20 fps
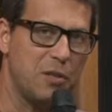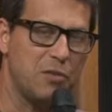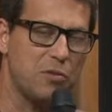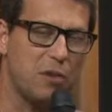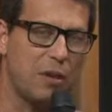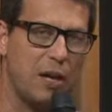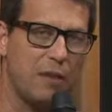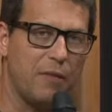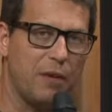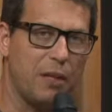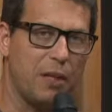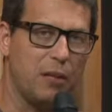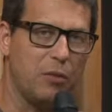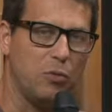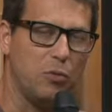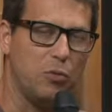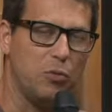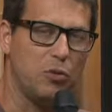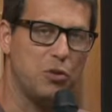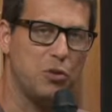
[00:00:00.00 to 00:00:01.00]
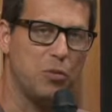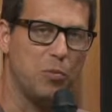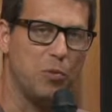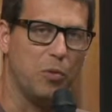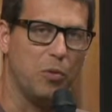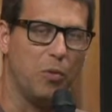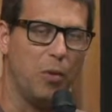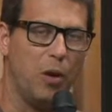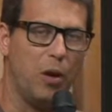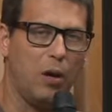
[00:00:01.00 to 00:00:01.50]
mencionava aqui no
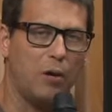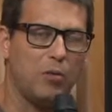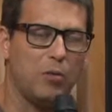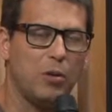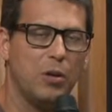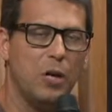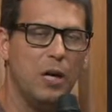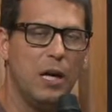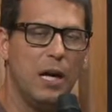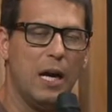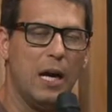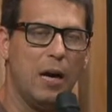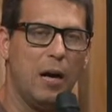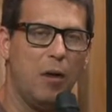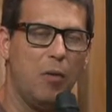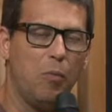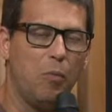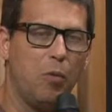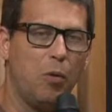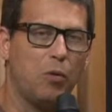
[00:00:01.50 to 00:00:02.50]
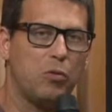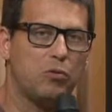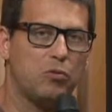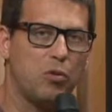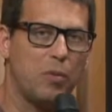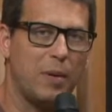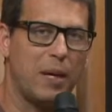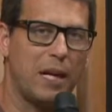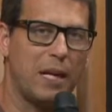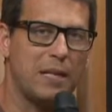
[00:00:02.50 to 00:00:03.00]
último bloco há ah, um pouco
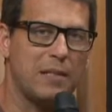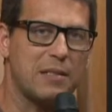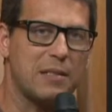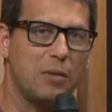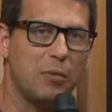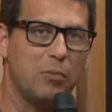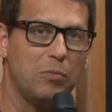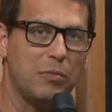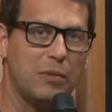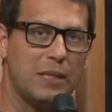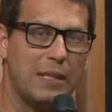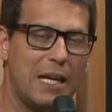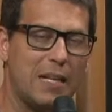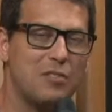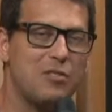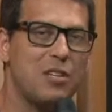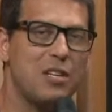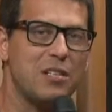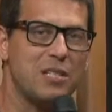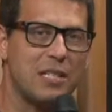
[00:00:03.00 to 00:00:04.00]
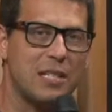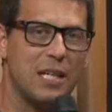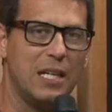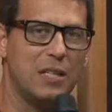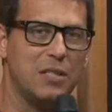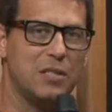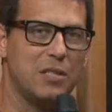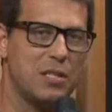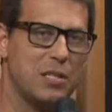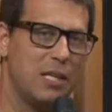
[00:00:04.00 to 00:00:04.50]
sobre a questão das
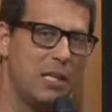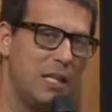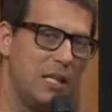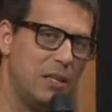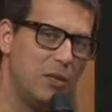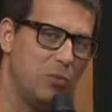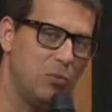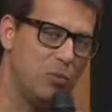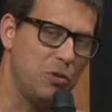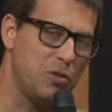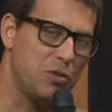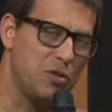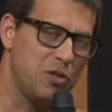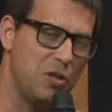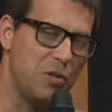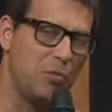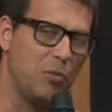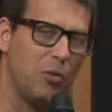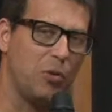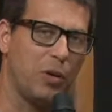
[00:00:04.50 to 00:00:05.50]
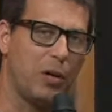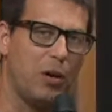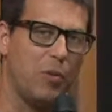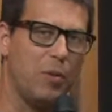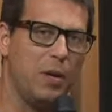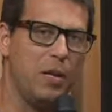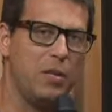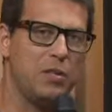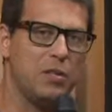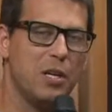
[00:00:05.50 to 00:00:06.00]
gestantes e do estímulo
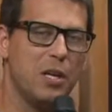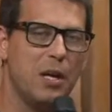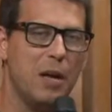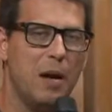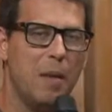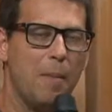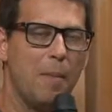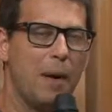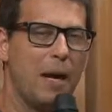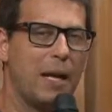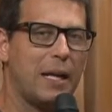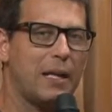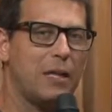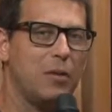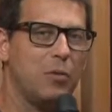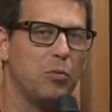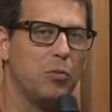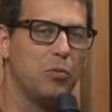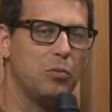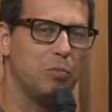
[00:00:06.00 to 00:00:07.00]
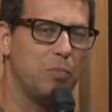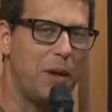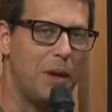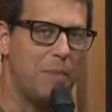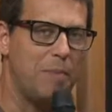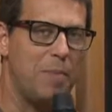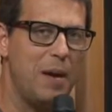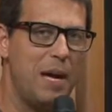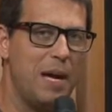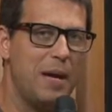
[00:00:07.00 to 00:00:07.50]
realmente para que o
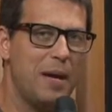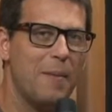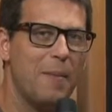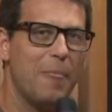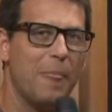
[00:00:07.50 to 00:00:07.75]
bebê